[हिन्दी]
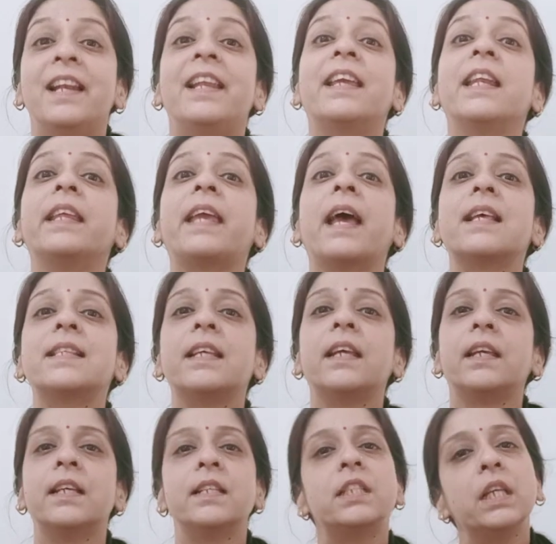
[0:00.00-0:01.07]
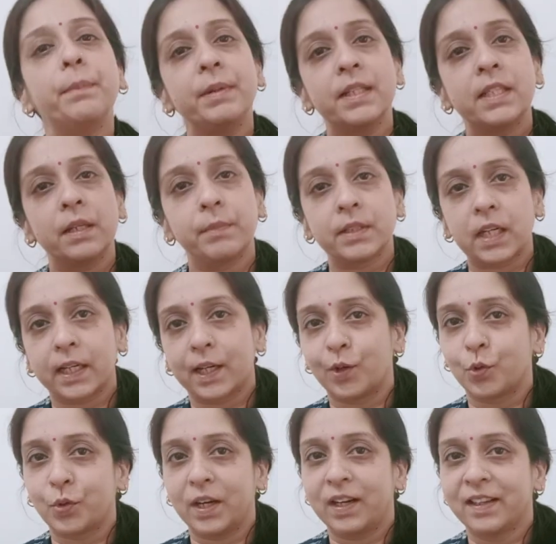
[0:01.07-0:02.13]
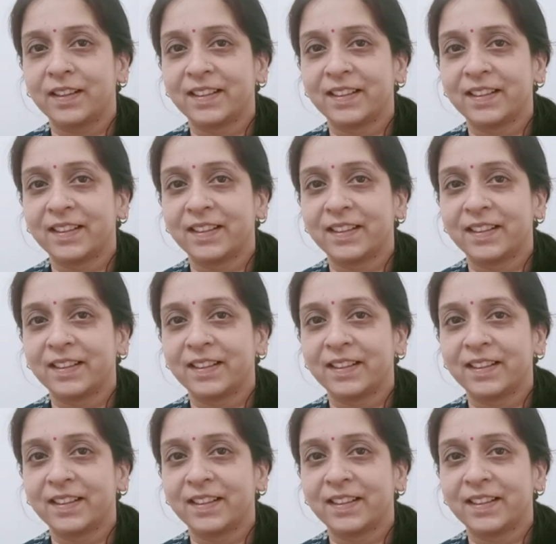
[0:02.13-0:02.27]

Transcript: लेकिन कैसे सीपीसी में जाना होगा